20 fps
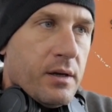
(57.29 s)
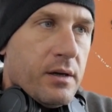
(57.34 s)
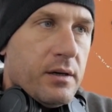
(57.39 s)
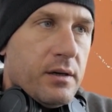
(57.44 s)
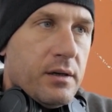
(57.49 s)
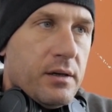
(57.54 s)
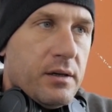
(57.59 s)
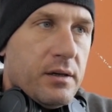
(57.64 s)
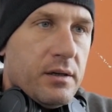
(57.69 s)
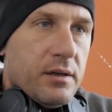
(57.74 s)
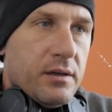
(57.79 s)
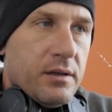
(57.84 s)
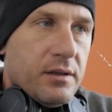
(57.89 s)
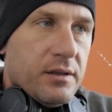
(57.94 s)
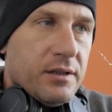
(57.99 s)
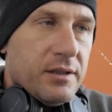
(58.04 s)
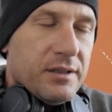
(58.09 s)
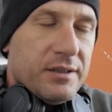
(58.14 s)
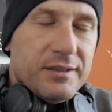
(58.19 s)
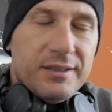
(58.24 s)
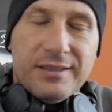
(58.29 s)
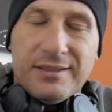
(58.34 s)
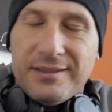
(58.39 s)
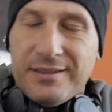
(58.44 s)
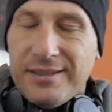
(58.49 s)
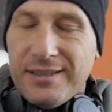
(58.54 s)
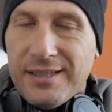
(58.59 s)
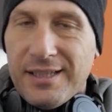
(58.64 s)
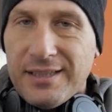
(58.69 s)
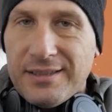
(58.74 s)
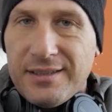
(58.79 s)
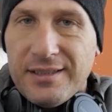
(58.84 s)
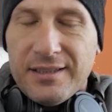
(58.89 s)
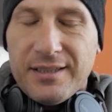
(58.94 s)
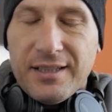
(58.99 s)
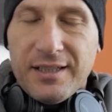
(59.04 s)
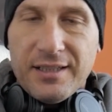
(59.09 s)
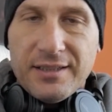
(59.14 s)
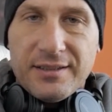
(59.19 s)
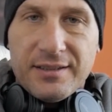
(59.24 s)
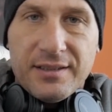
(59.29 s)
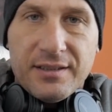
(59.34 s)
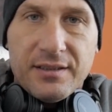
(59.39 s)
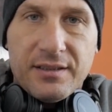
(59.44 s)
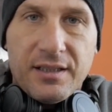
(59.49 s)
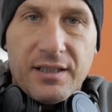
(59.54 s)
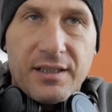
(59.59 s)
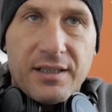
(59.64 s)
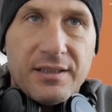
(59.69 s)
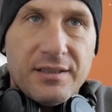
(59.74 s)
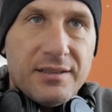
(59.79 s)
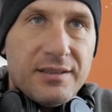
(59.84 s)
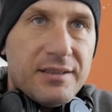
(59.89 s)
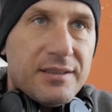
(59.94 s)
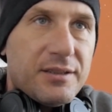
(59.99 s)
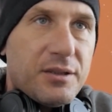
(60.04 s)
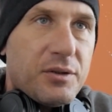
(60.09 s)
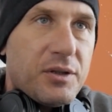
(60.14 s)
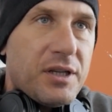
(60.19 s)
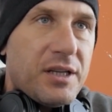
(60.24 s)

Äh, ist die in den letzten Tagen ist es auch